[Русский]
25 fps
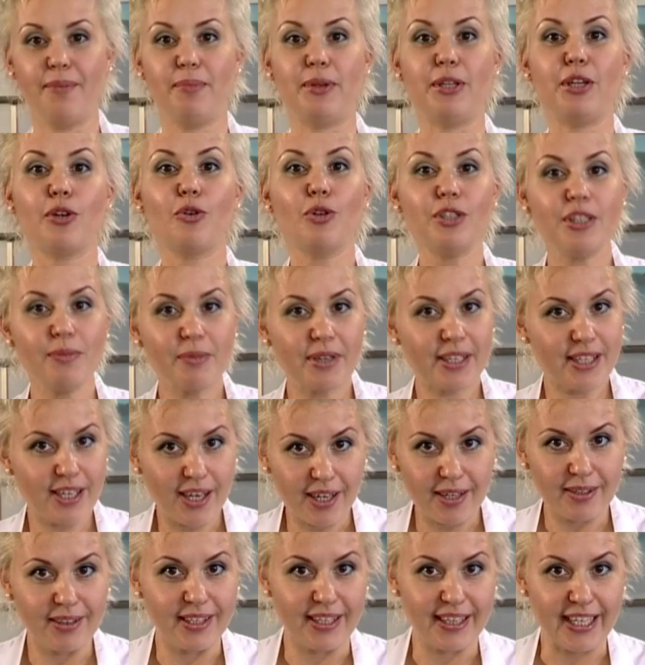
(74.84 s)
Переходим к
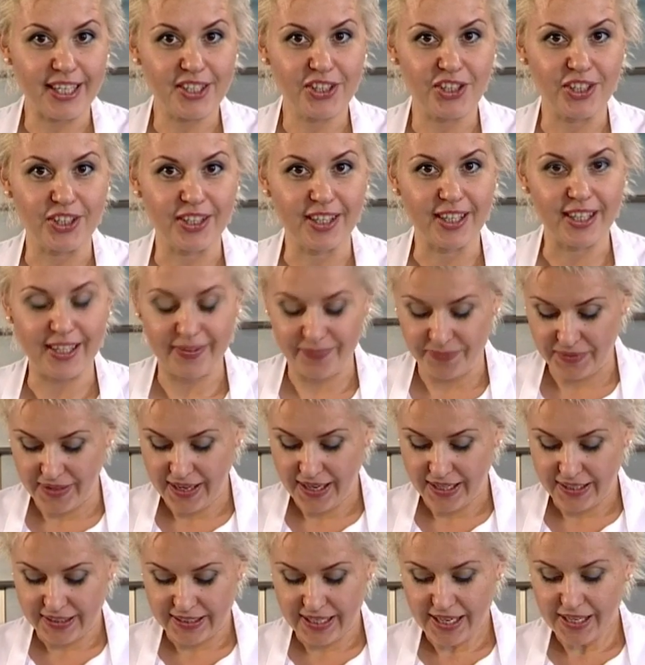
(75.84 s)
ягодной начинке.
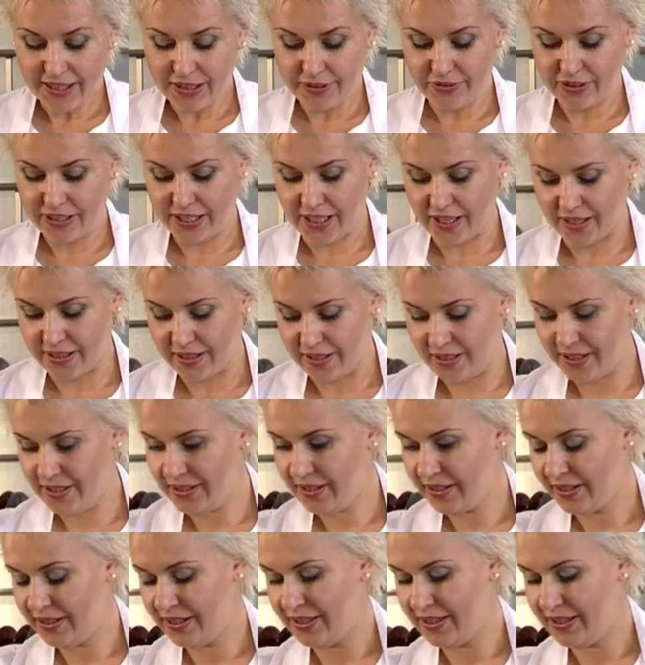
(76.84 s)
Для этого ягоды